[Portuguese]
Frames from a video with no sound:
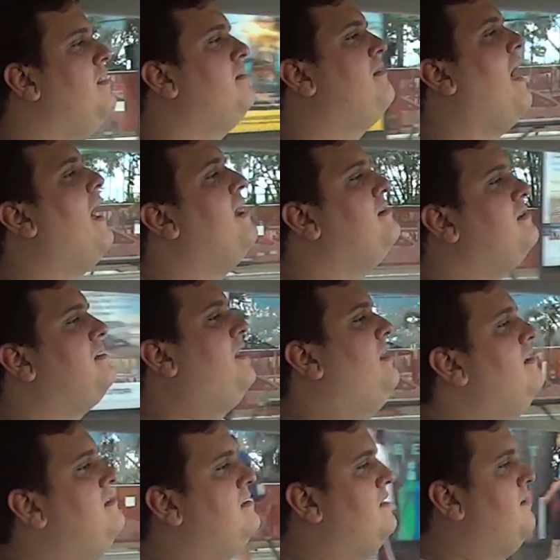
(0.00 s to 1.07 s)
10,
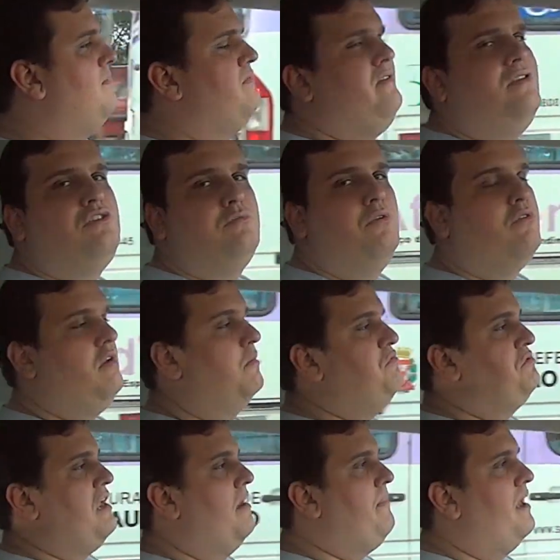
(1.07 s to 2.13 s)
15, 20 mil
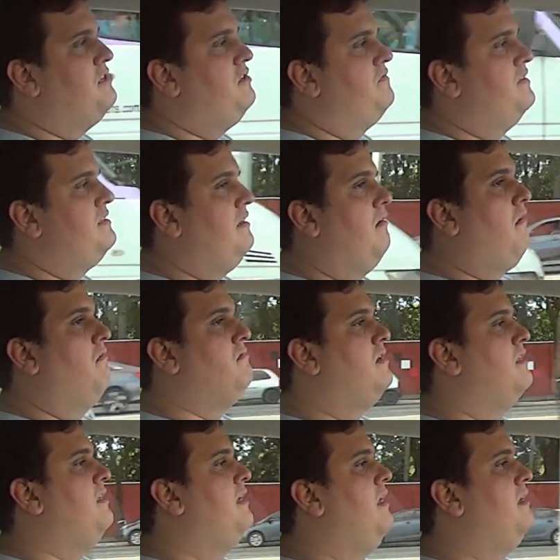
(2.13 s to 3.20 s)
quilômetros, que é a média que você
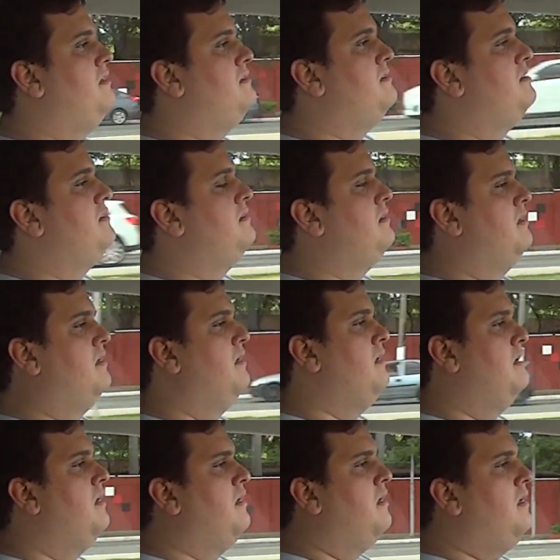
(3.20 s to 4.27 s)
encontra deles.
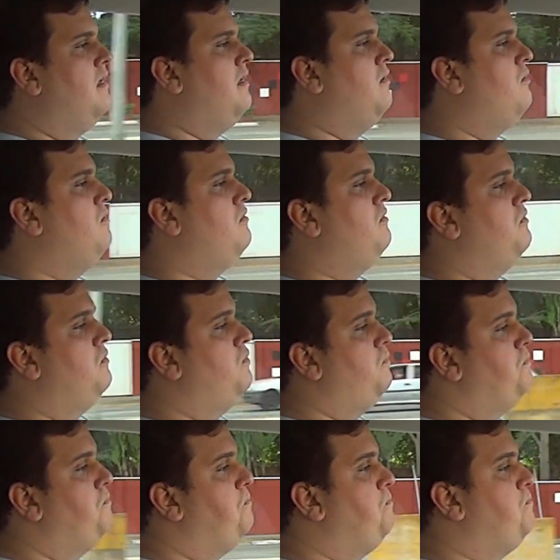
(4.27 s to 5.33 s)
Eu,
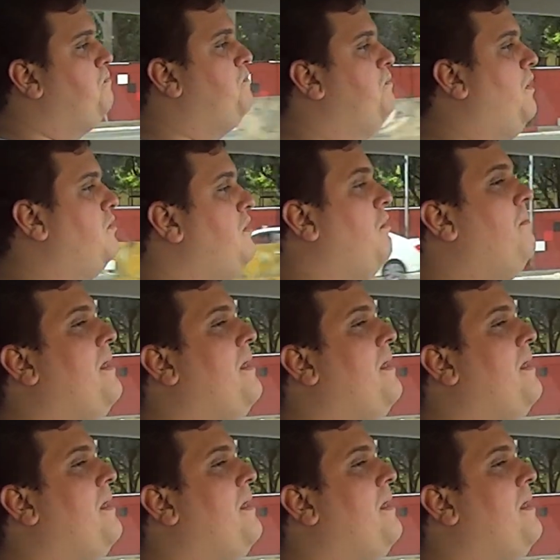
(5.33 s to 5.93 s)
eu tenho